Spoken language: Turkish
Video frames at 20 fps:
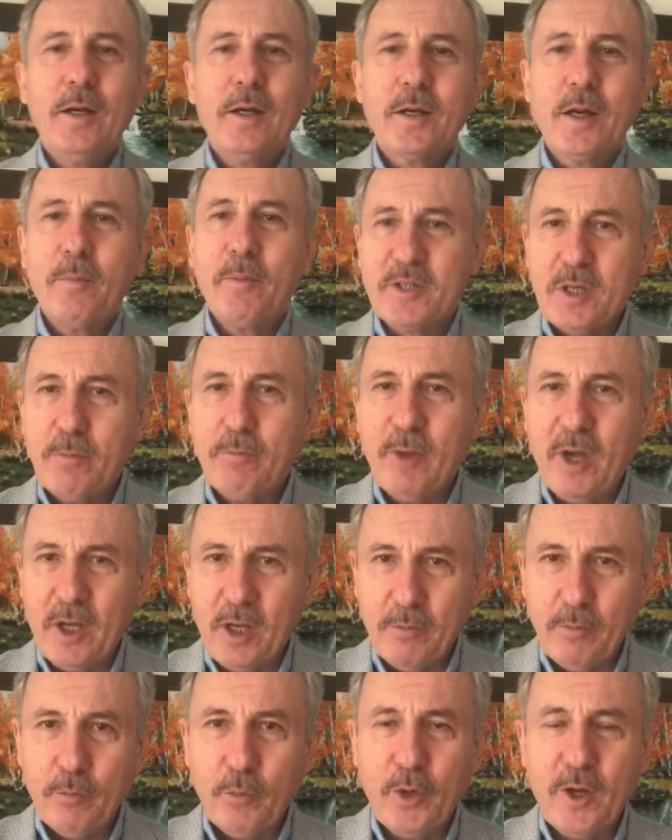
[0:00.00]
Ramazan
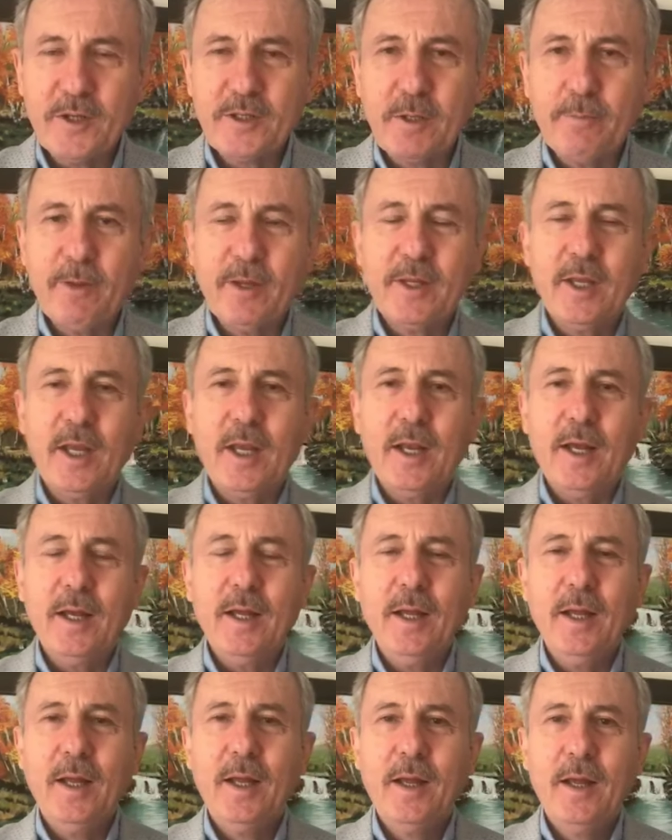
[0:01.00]
Bayramı
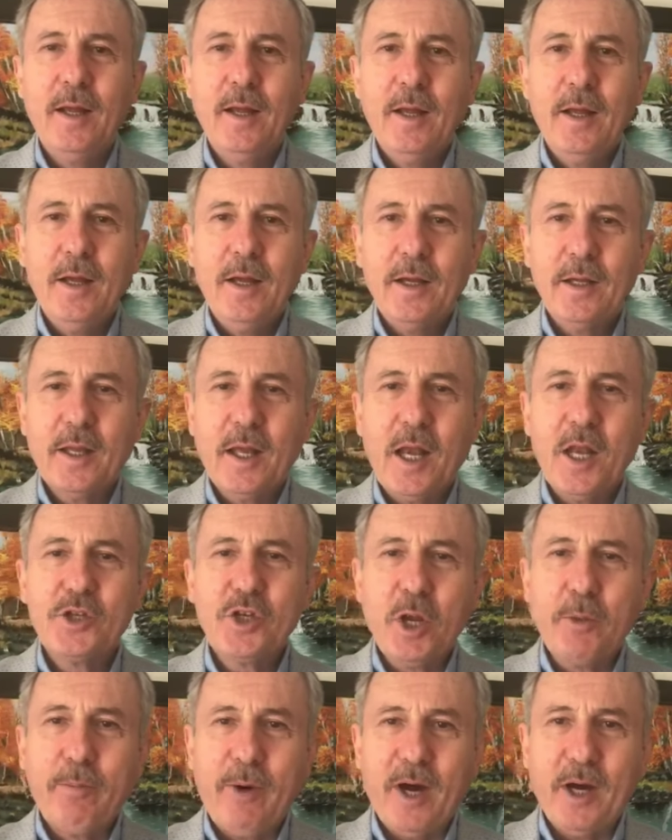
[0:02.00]
münasebetiyle
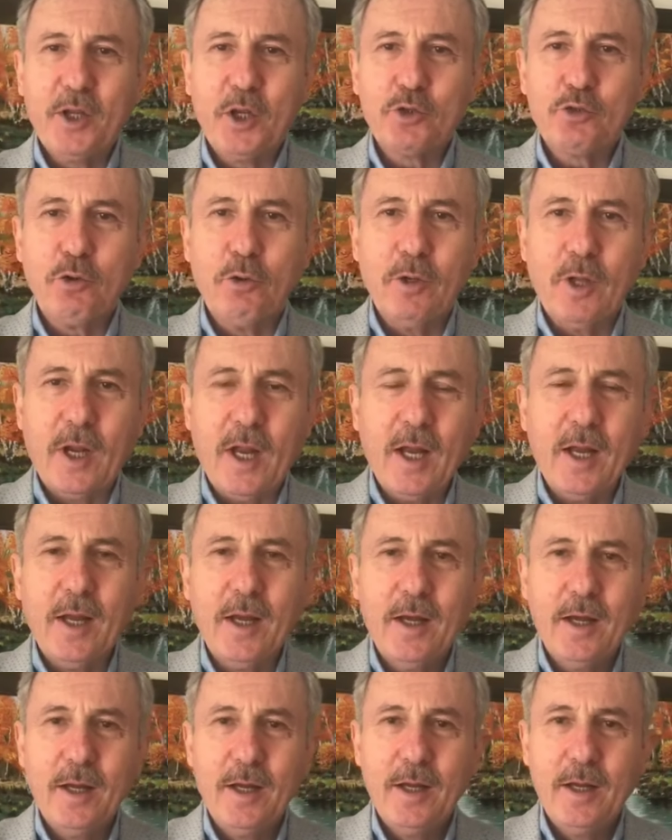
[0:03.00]
Gelecek Partisi
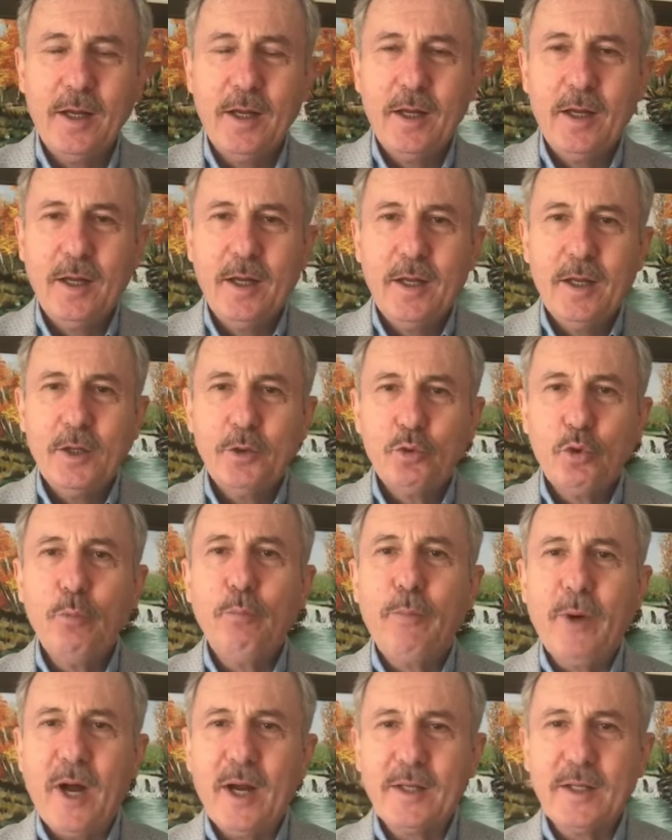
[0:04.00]
olarak
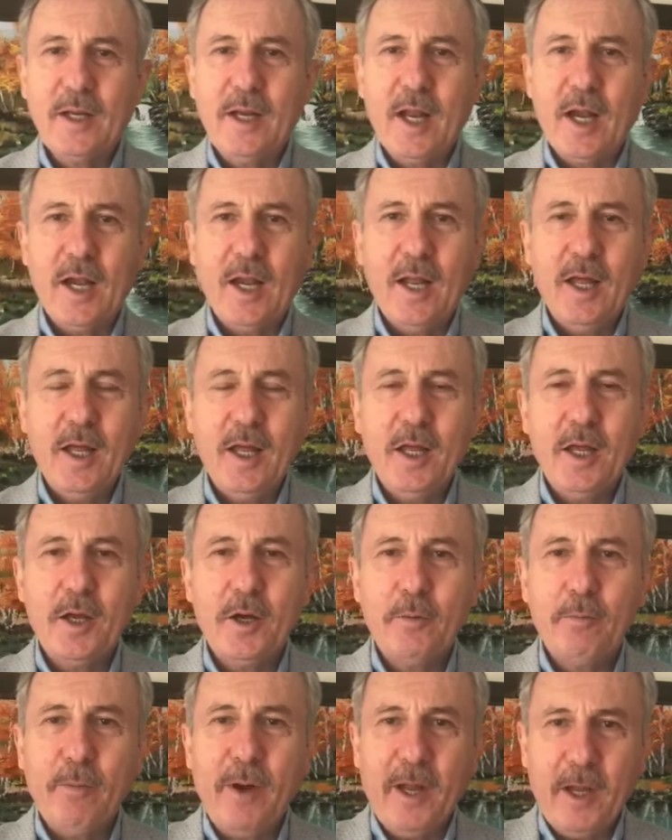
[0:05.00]
tüm partilerle
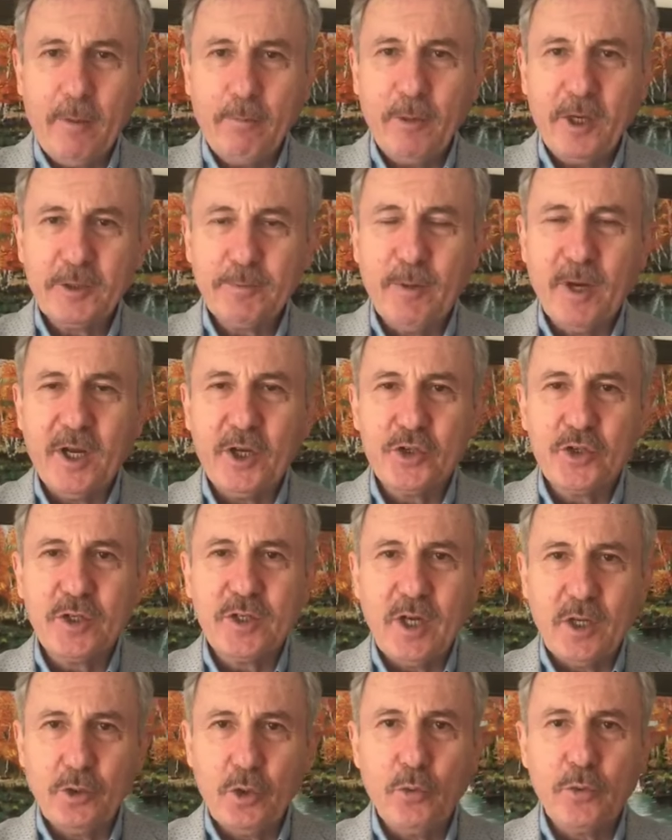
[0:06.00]
bayramlaşmak için
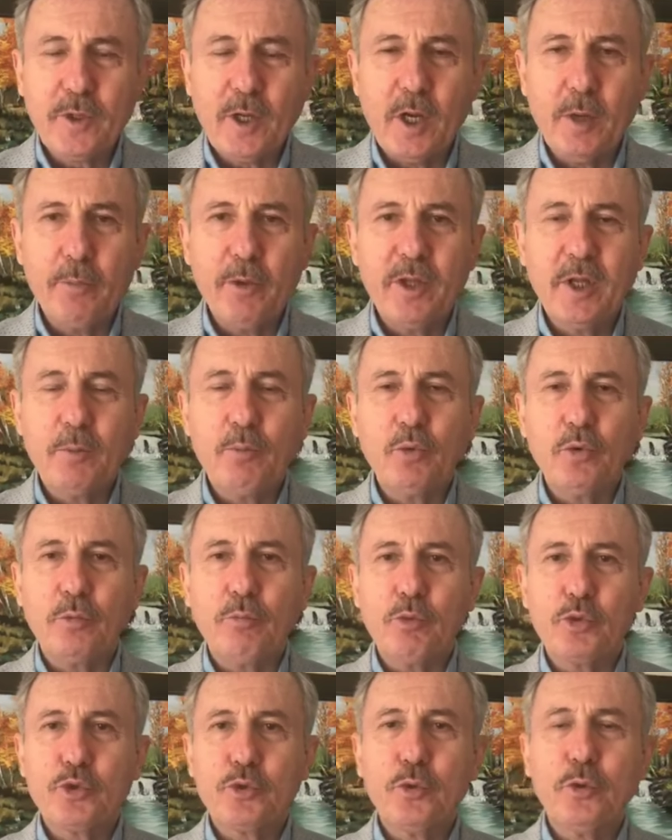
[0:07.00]
randevu talebinde
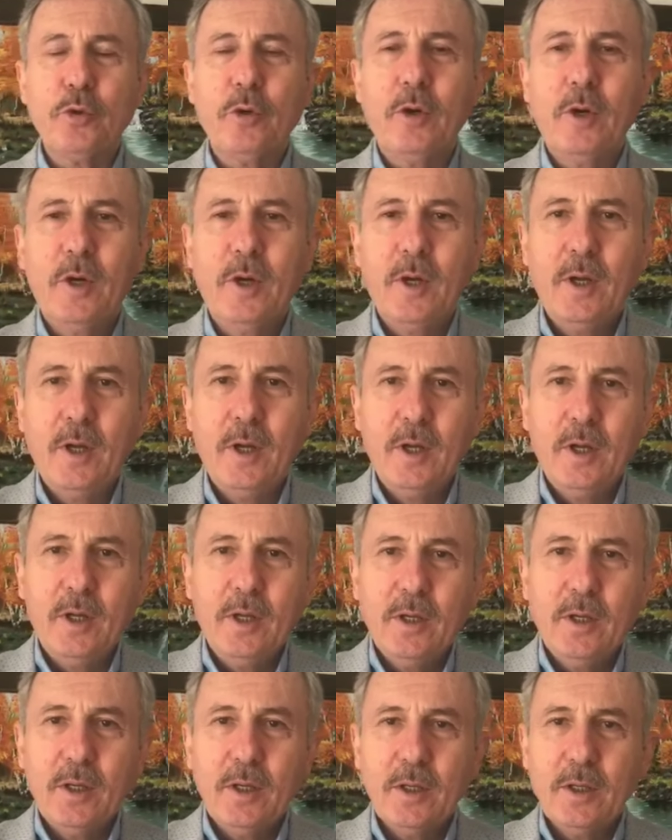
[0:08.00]
bulunmuştuk.
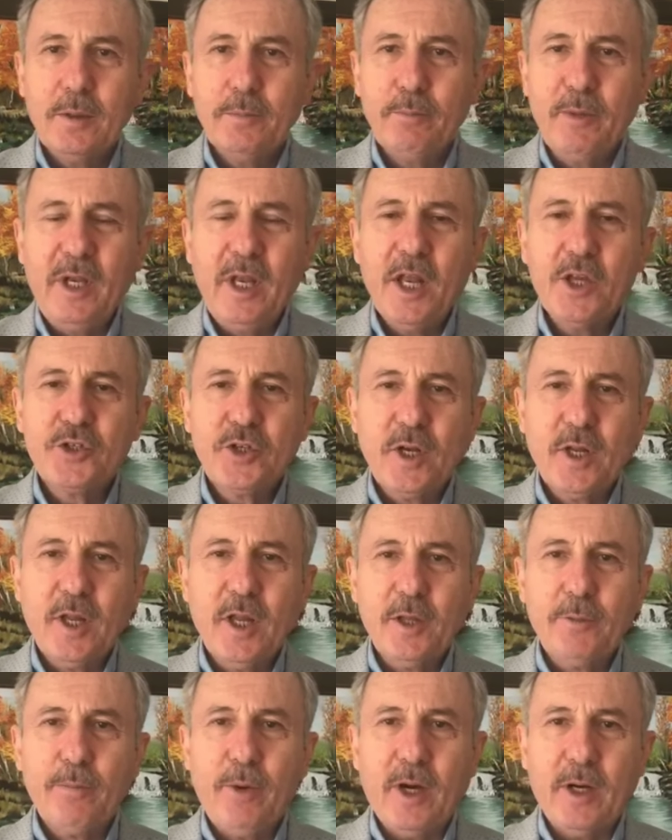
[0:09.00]
Milliyetçi
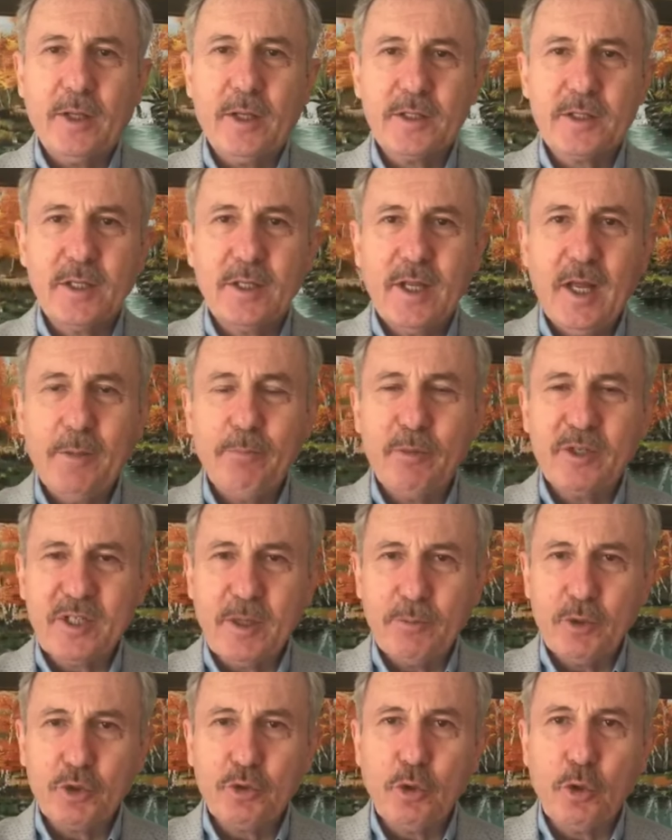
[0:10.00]
Hareket Partisi'nden
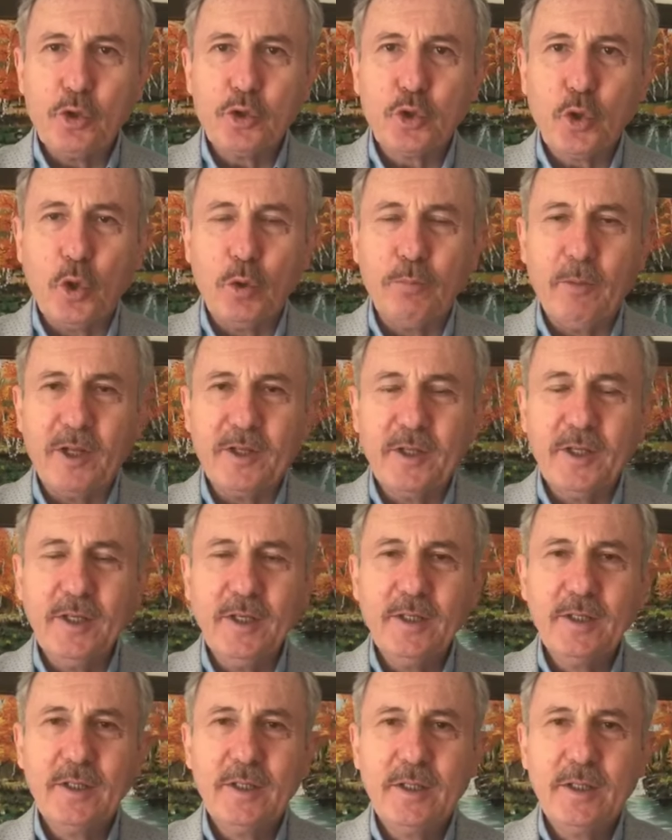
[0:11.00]
bize bir dönüş olmadı.